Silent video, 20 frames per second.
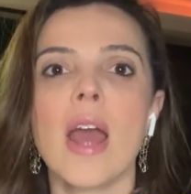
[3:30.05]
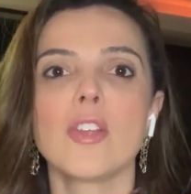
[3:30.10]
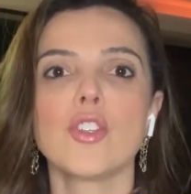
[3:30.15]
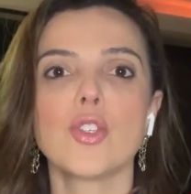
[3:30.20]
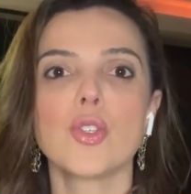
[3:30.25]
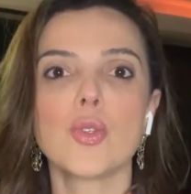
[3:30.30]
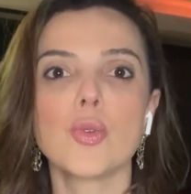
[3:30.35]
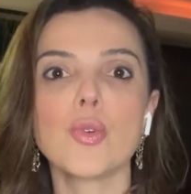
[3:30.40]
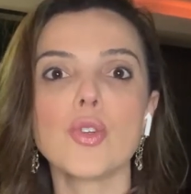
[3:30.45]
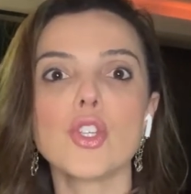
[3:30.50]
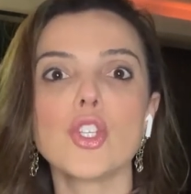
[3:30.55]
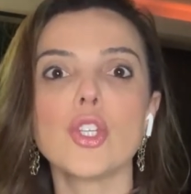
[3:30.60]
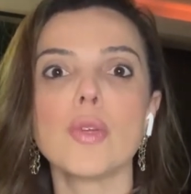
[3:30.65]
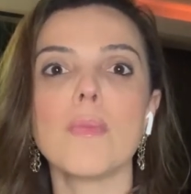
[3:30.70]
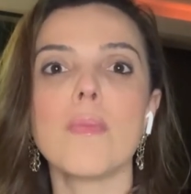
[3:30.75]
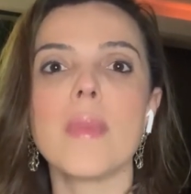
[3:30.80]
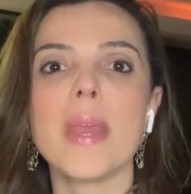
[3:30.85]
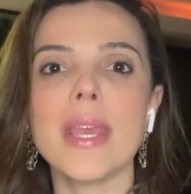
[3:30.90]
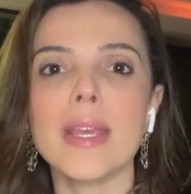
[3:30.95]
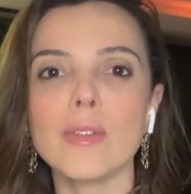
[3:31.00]
de
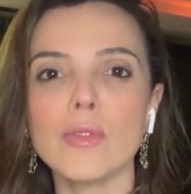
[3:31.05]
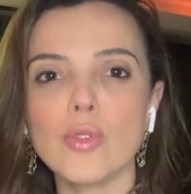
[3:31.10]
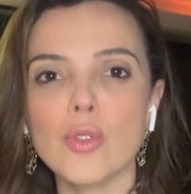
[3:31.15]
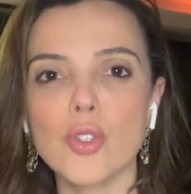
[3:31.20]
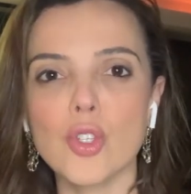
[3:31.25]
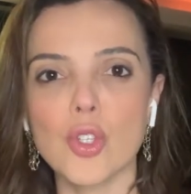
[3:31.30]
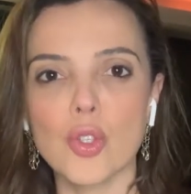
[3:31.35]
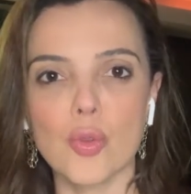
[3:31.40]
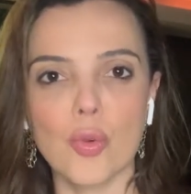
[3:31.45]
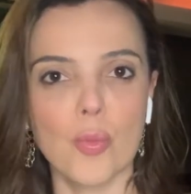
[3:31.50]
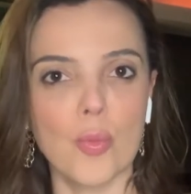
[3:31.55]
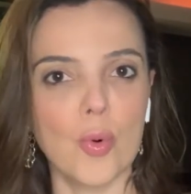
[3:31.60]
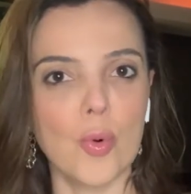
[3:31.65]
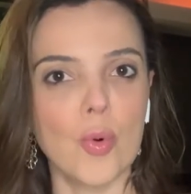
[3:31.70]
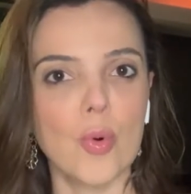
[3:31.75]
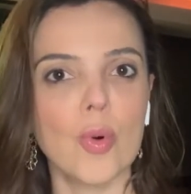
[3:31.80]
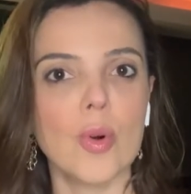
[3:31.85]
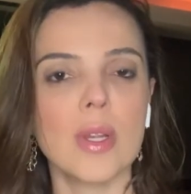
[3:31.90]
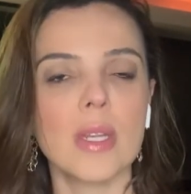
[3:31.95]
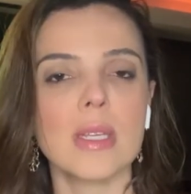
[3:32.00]
surgimento de
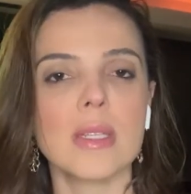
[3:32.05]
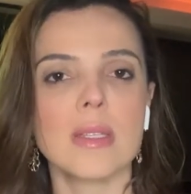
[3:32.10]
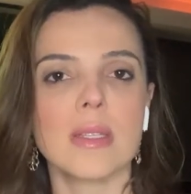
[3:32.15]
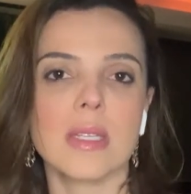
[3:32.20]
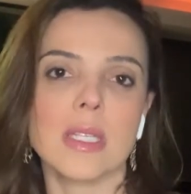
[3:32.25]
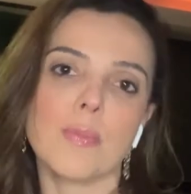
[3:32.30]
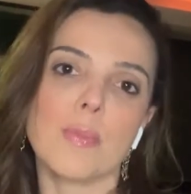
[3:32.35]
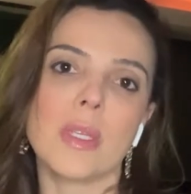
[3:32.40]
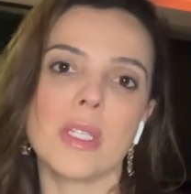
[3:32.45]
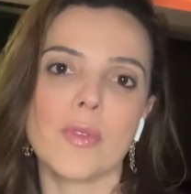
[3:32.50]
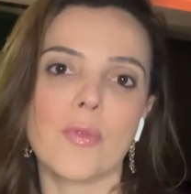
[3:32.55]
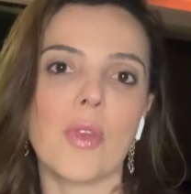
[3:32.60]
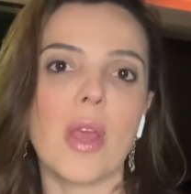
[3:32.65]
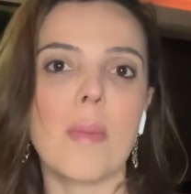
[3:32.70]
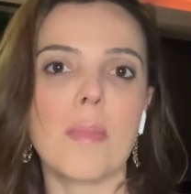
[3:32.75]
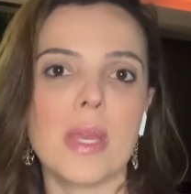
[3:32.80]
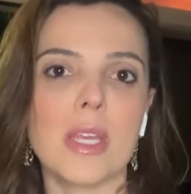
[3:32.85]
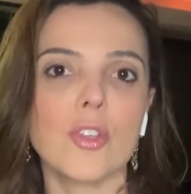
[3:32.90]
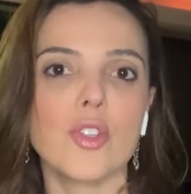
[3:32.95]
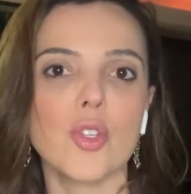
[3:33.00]
tumores,
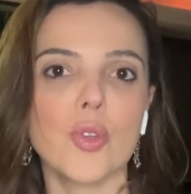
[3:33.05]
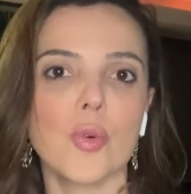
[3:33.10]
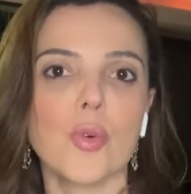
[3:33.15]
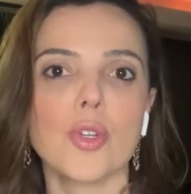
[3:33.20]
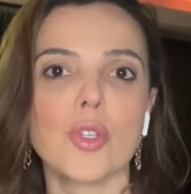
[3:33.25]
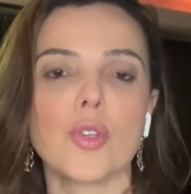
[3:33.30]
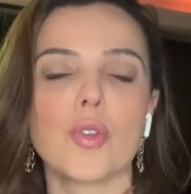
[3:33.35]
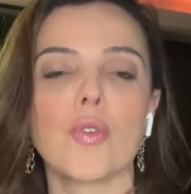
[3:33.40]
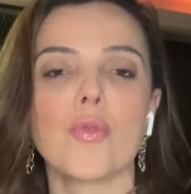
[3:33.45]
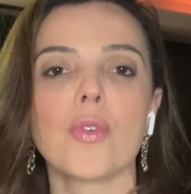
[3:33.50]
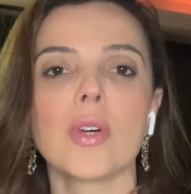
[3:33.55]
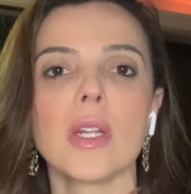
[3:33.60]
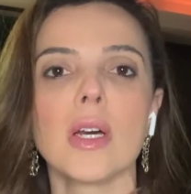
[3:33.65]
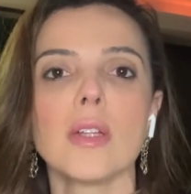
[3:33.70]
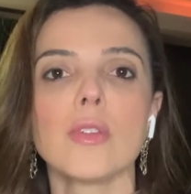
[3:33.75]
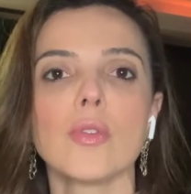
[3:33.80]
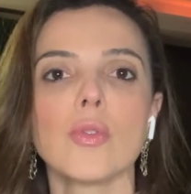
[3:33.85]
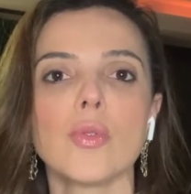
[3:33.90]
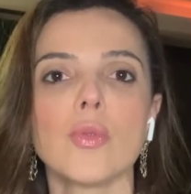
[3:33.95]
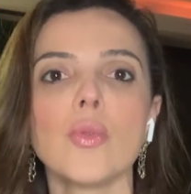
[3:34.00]
especificamente hoje eu estou
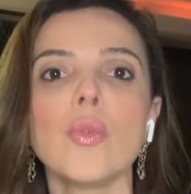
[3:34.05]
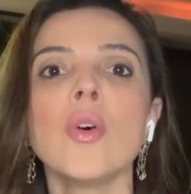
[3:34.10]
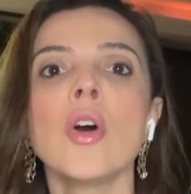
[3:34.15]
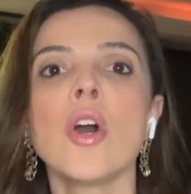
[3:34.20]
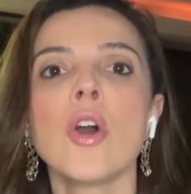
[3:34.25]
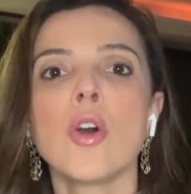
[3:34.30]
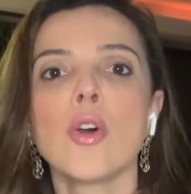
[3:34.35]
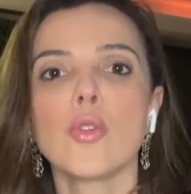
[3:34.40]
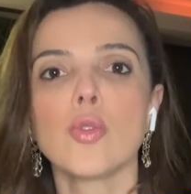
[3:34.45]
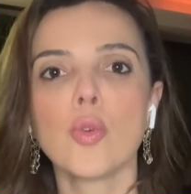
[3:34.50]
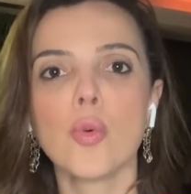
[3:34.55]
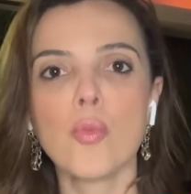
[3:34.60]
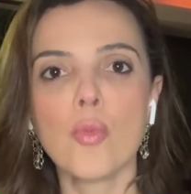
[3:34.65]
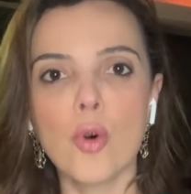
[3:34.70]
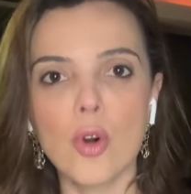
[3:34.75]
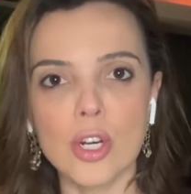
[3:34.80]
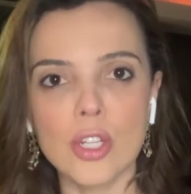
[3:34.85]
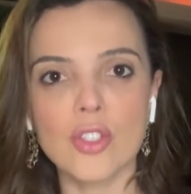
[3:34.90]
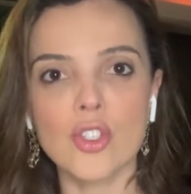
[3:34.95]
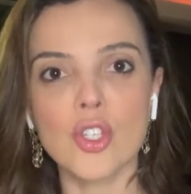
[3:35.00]
falando do
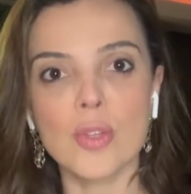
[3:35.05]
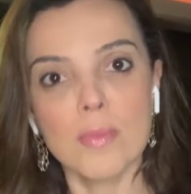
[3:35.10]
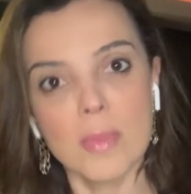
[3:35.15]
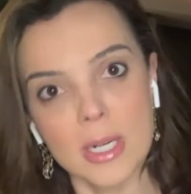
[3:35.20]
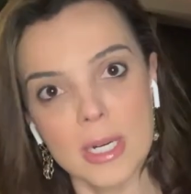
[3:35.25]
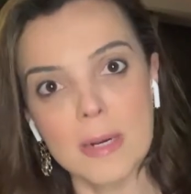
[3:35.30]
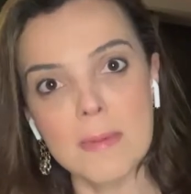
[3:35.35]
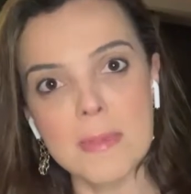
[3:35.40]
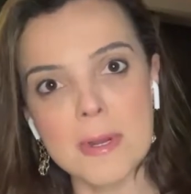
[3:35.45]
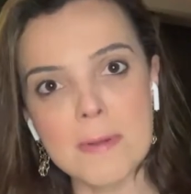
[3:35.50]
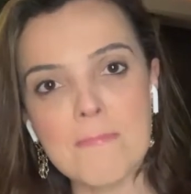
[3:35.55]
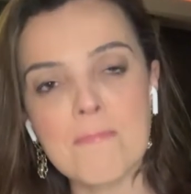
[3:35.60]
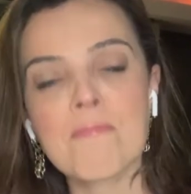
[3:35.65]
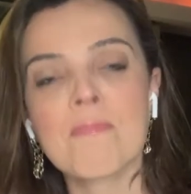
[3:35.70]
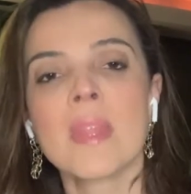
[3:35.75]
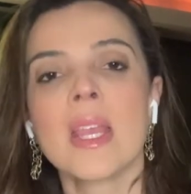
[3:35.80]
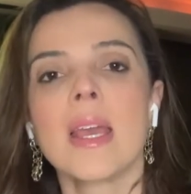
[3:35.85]
tumor de mama,